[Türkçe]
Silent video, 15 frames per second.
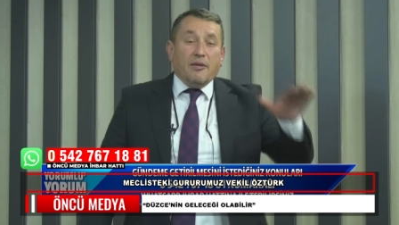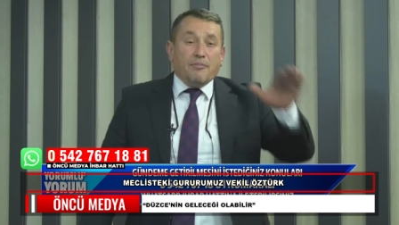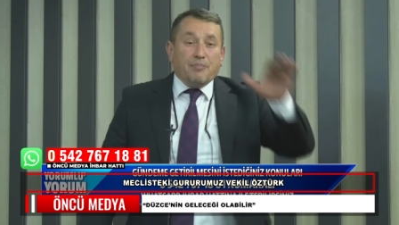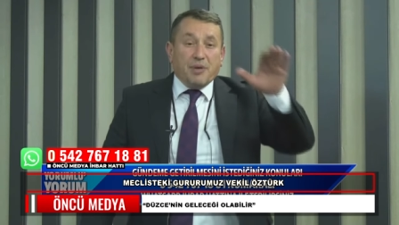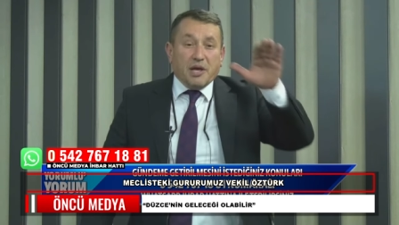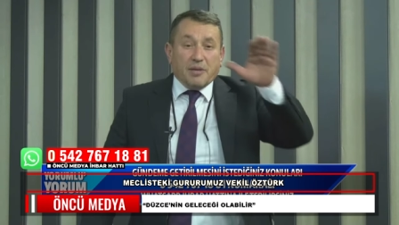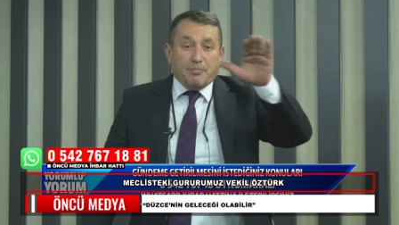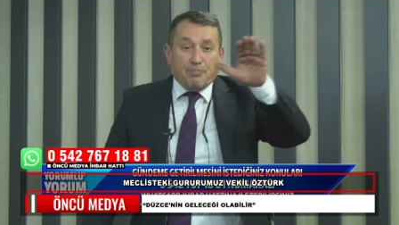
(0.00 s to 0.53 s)

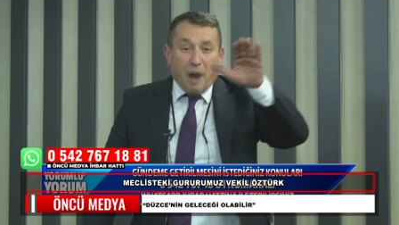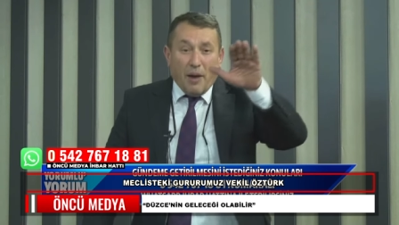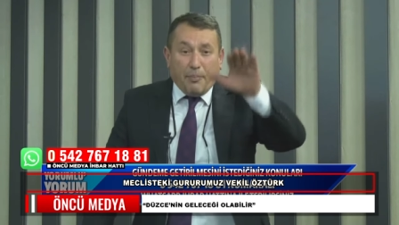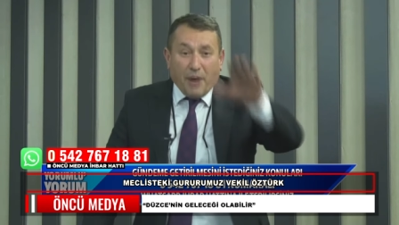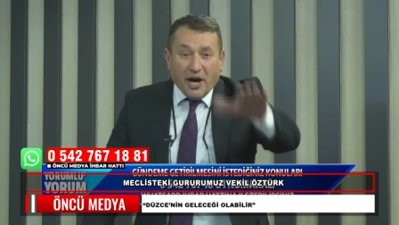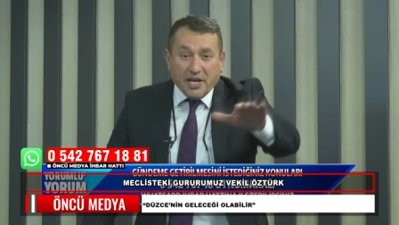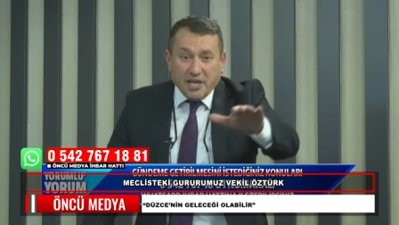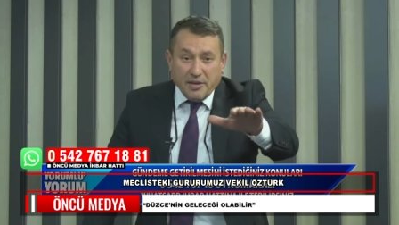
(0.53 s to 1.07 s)
Bir
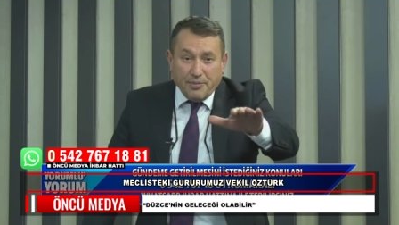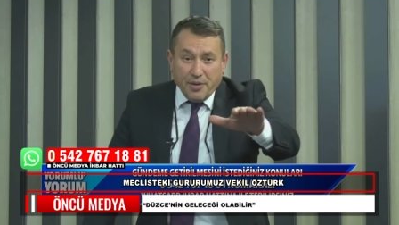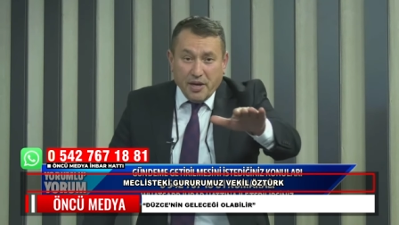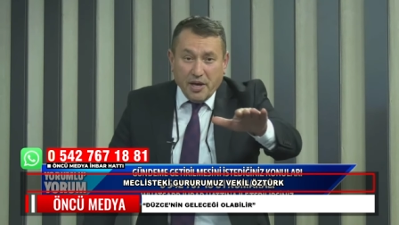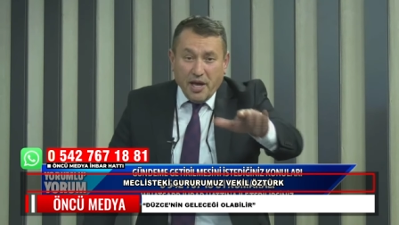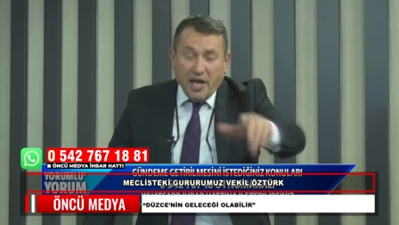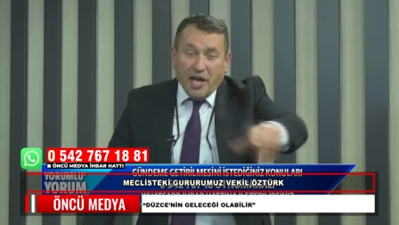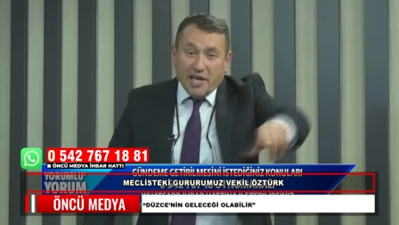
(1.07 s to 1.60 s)
baba
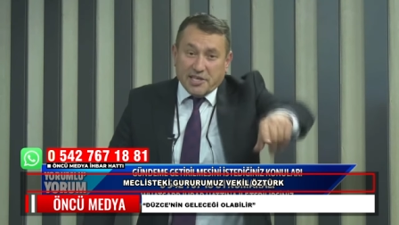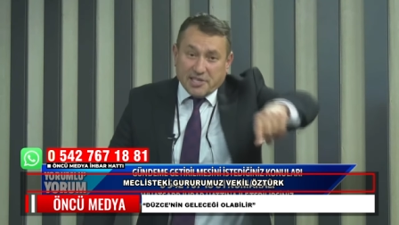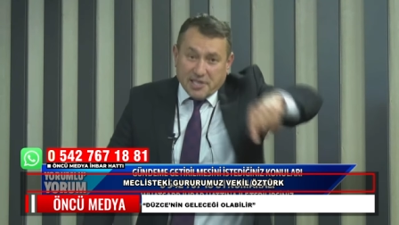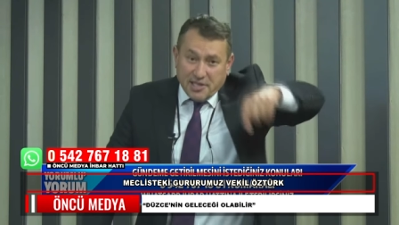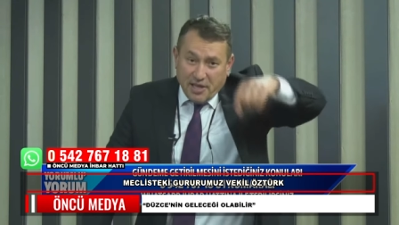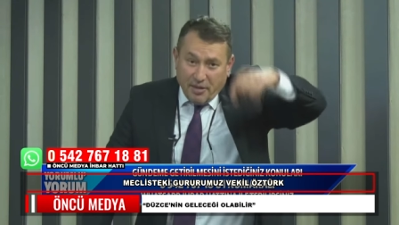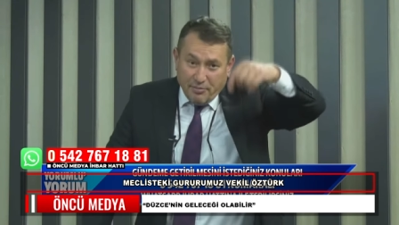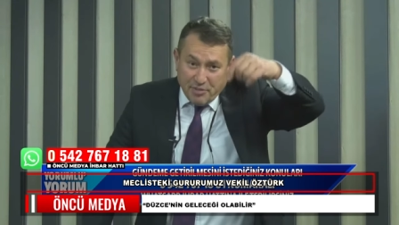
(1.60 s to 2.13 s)
gibi.
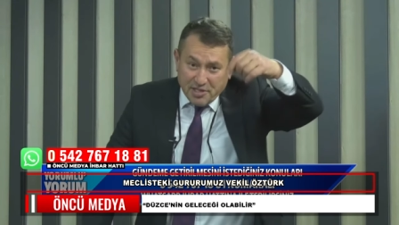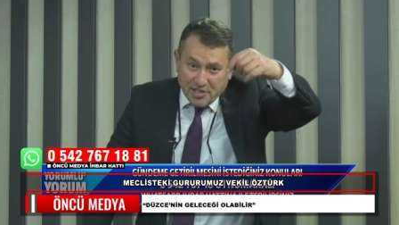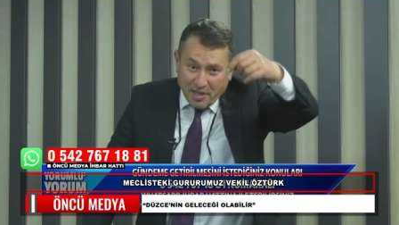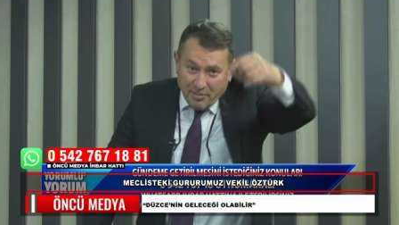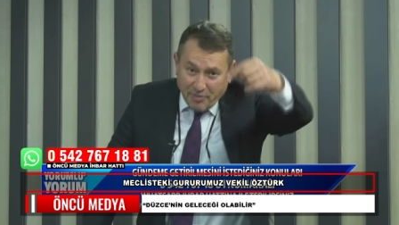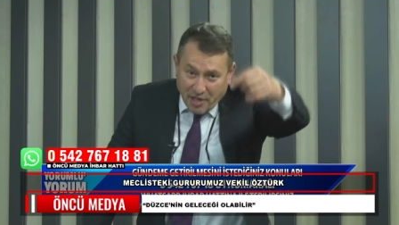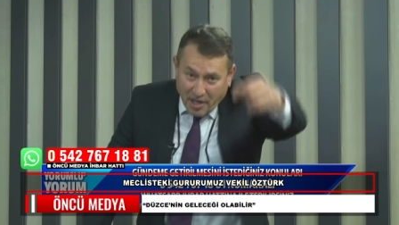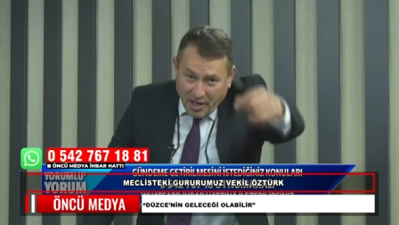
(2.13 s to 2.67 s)
Eskiden biz
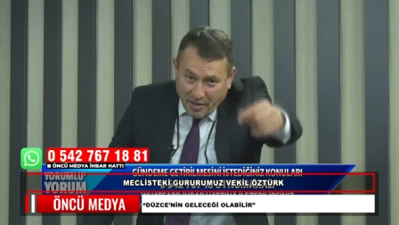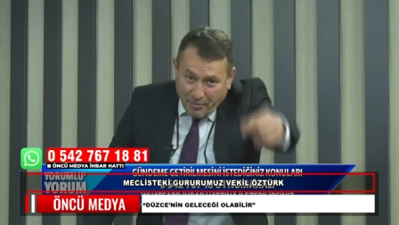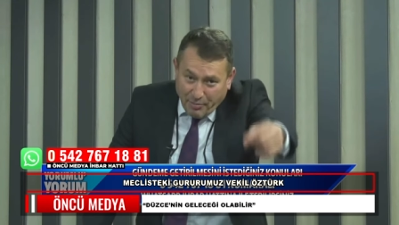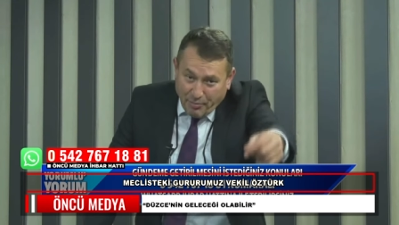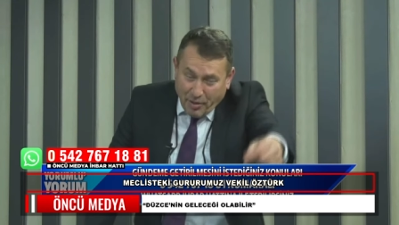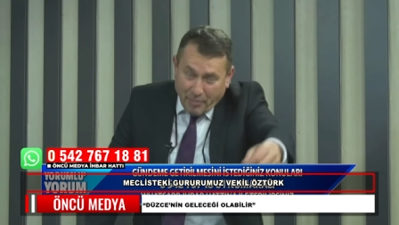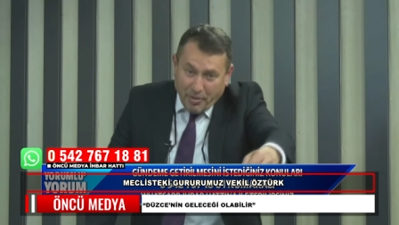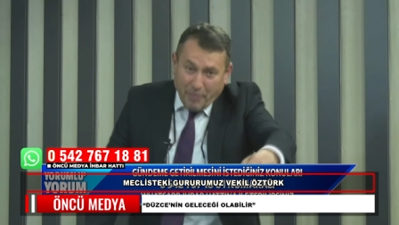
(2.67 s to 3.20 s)

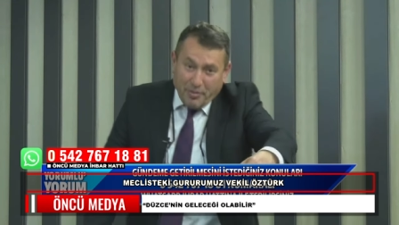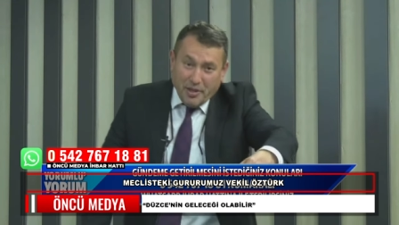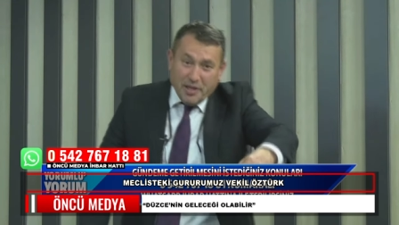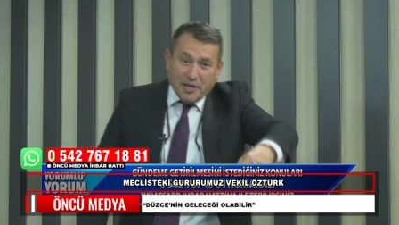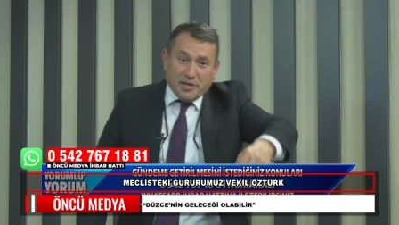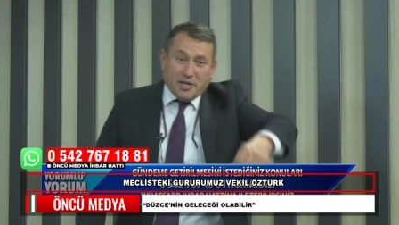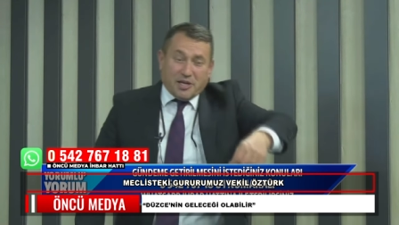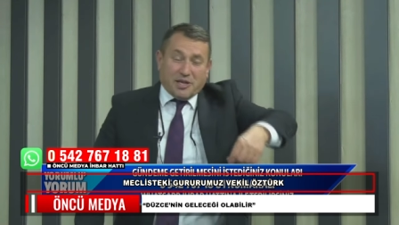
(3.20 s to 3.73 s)
Demirel'e baba
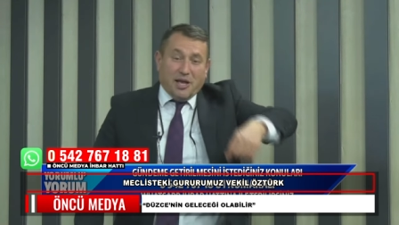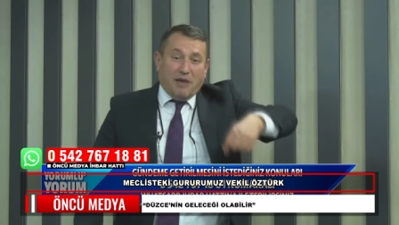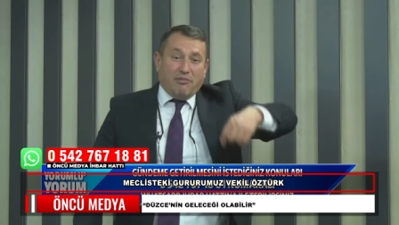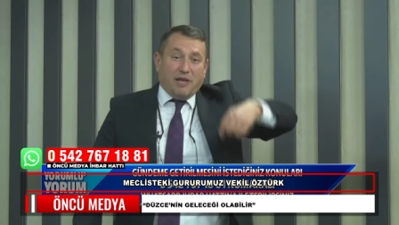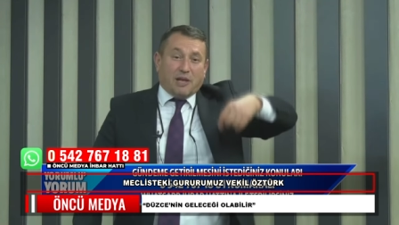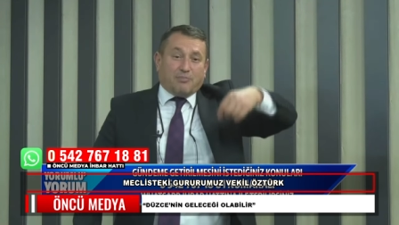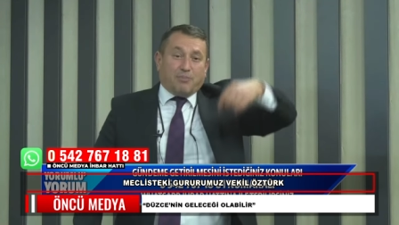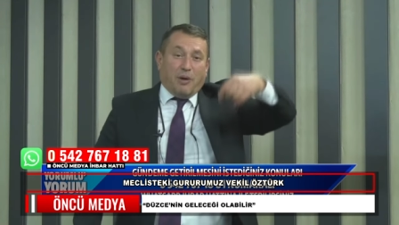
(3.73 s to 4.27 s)
bilirdik.
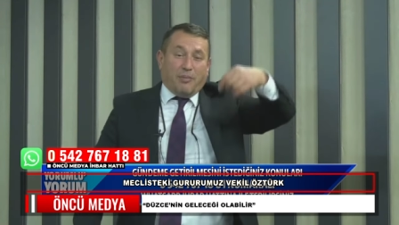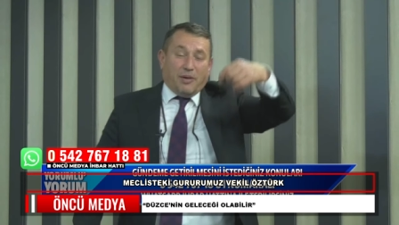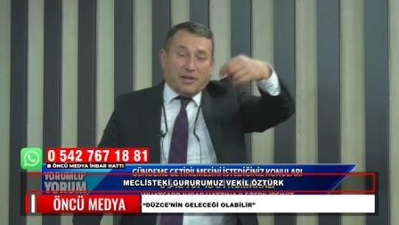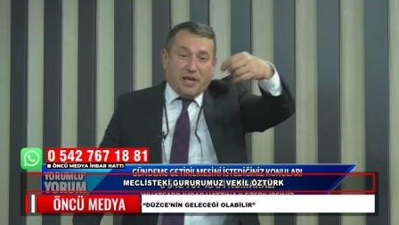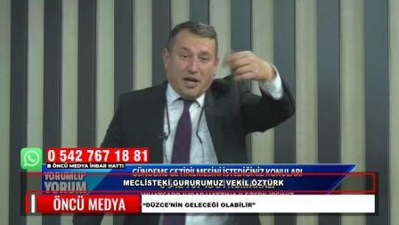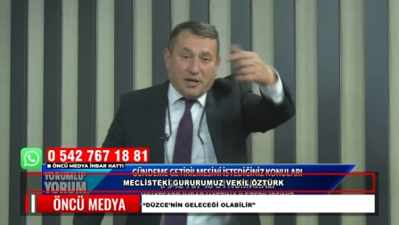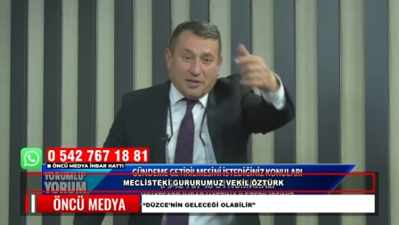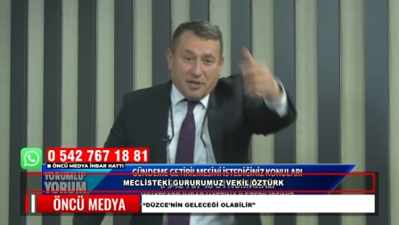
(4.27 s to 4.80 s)
Devlet baba
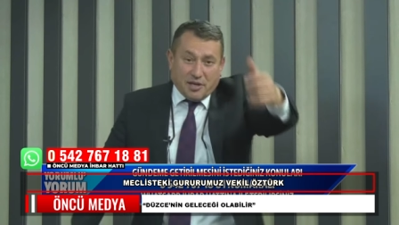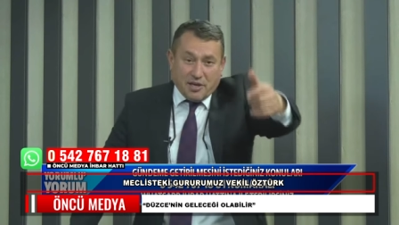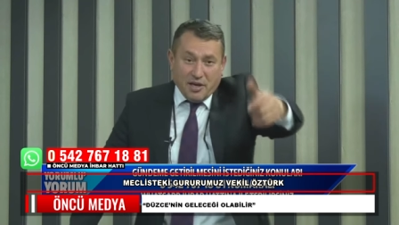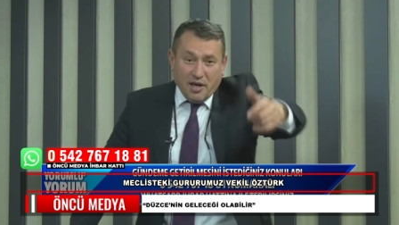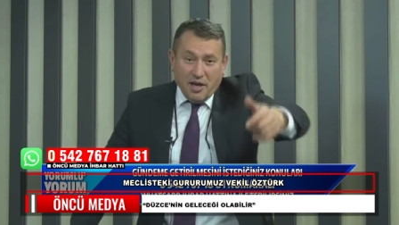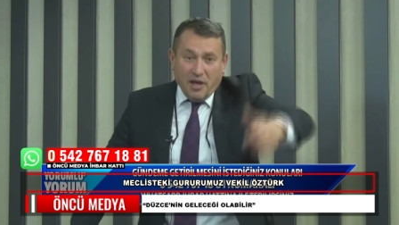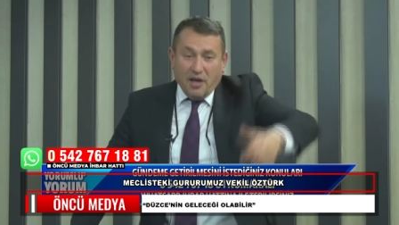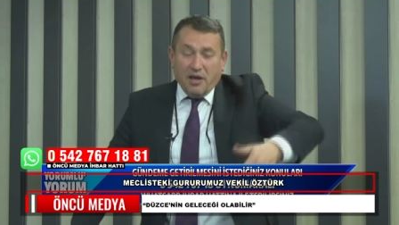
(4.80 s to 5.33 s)
derdik.
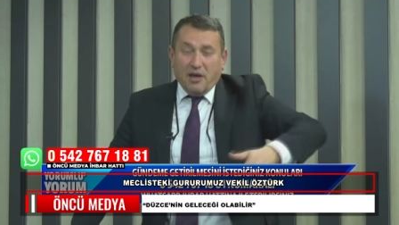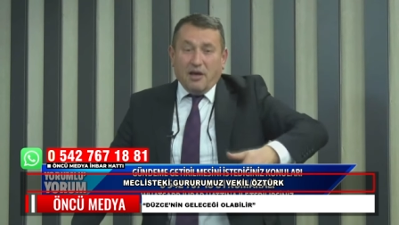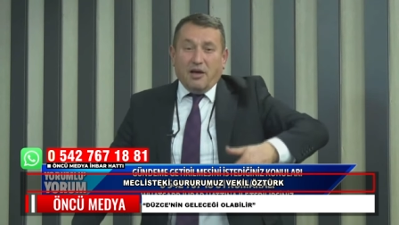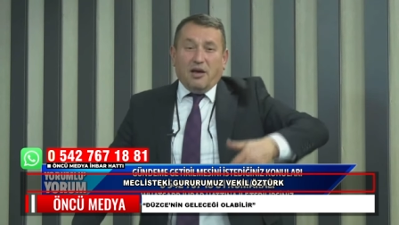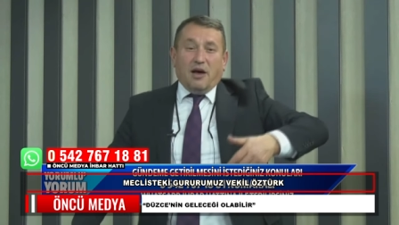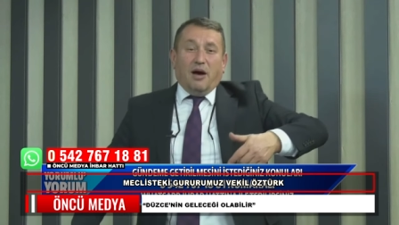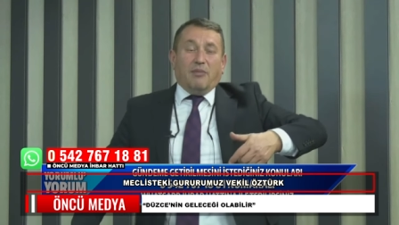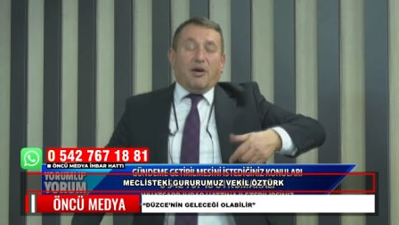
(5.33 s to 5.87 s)

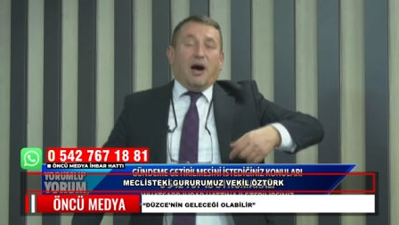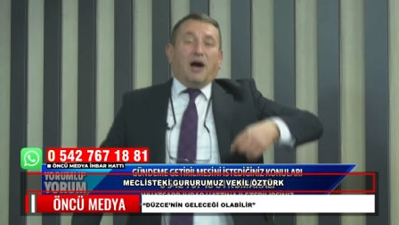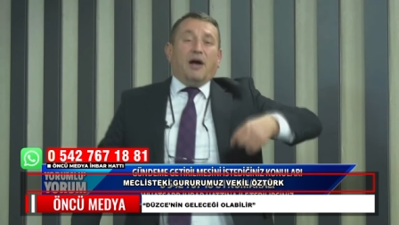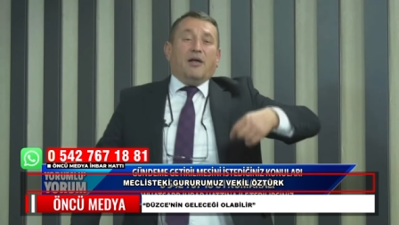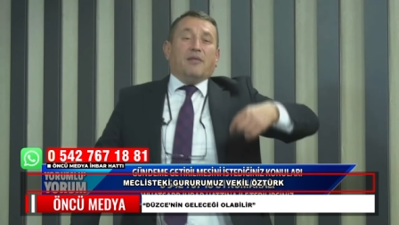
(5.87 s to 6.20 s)
Ee, ama